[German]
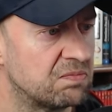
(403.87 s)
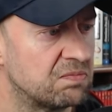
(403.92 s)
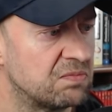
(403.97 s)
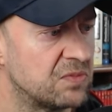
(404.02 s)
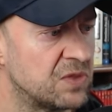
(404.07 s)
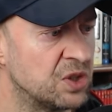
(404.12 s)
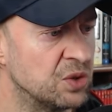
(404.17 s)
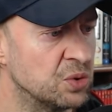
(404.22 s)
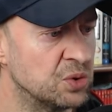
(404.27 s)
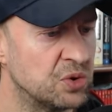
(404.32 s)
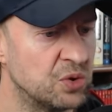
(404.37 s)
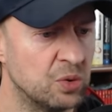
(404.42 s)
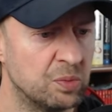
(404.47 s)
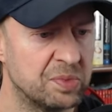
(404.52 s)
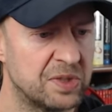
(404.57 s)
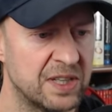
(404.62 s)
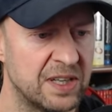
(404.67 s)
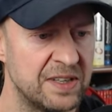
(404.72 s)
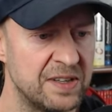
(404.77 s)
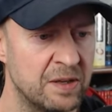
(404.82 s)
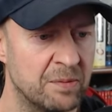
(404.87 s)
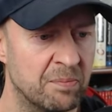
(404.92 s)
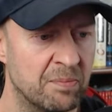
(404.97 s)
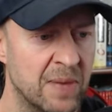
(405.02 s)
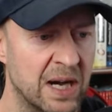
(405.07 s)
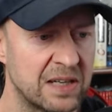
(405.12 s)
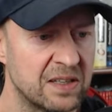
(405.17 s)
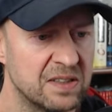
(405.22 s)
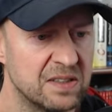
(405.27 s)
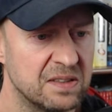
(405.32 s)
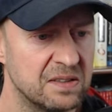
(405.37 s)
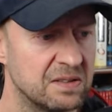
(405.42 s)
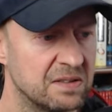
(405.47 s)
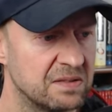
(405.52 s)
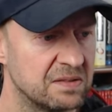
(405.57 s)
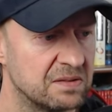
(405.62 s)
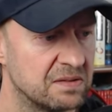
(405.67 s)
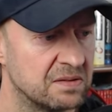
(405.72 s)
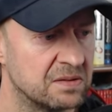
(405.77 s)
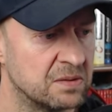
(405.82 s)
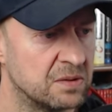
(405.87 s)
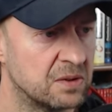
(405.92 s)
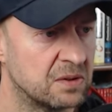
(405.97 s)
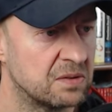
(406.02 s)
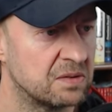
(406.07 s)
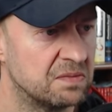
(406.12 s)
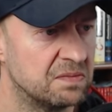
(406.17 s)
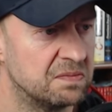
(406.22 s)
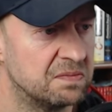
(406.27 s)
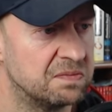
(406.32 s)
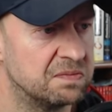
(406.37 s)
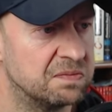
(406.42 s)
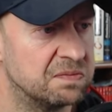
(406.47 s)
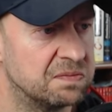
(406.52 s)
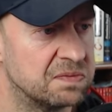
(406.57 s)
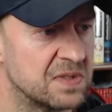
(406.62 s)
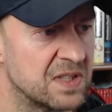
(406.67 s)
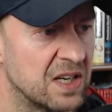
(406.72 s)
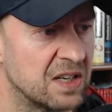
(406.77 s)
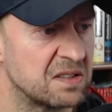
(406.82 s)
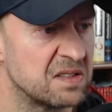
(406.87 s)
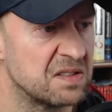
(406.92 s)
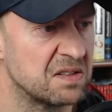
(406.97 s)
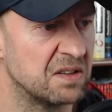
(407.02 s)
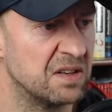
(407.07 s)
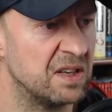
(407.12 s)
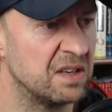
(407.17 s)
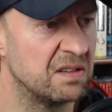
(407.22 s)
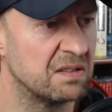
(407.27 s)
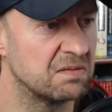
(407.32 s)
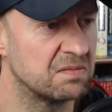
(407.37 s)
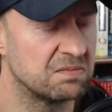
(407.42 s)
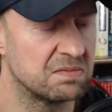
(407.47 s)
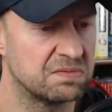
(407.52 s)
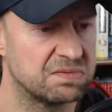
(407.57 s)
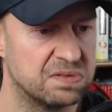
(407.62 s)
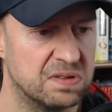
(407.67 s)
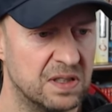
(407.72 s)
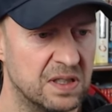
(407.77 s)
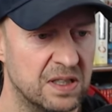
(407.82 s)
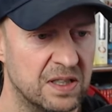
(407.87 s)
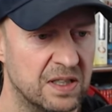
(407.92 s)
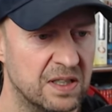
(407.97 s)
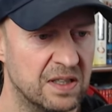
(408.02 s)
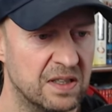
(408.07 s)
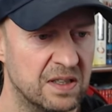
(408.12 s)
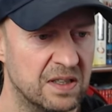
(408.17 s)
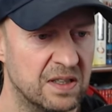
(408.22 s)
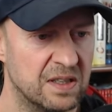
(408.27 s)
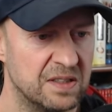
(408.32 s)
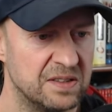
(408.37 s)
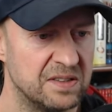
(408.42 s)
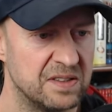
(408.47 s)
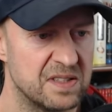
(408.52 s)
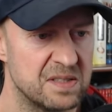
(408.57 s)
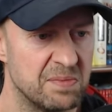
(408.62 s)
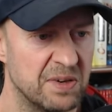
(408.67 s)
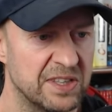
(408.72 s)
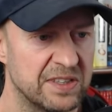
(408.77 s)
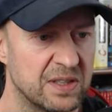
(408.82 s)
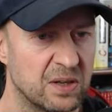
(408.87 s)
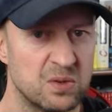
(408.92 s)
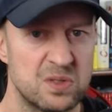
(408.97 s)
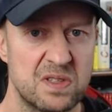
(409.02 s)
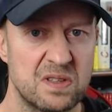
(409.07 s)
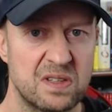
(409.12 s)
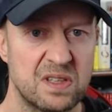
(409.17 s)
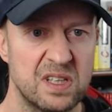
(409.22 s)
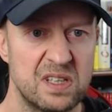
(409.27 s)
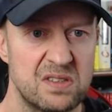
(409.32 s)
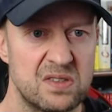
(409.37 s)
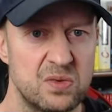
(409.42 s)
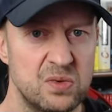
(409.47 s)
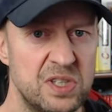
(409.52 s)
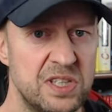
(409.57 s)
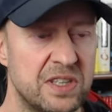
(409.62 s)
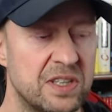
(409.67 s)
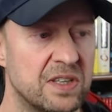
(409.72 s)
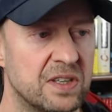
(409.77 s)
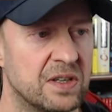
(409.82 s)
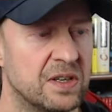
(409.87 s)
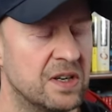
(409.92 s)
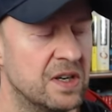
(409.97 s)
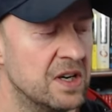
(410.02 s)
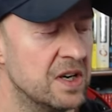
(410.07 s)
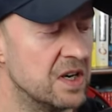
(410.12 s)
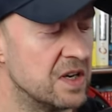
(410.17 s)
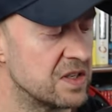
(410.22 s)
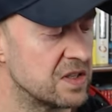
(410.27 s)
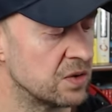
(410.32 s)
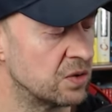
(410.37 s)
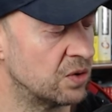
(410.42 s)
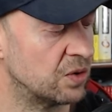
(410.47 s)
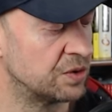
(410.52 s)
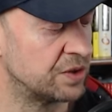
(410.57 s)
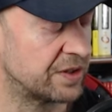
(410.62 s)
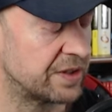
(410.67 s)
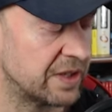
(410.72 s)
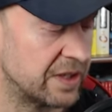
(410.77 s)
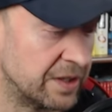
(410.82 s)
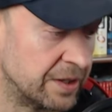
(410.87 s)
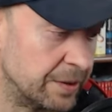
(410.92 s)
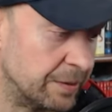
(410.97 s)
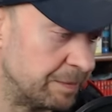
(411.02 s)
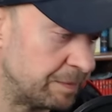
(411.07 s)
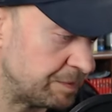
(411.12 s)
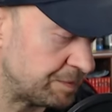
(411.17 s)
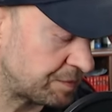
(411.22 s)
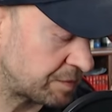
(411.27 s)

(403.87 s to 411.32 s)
YouTube da eine Macke und sagt sich, ey, die 2000 kriegst du nicht. So, und ähm,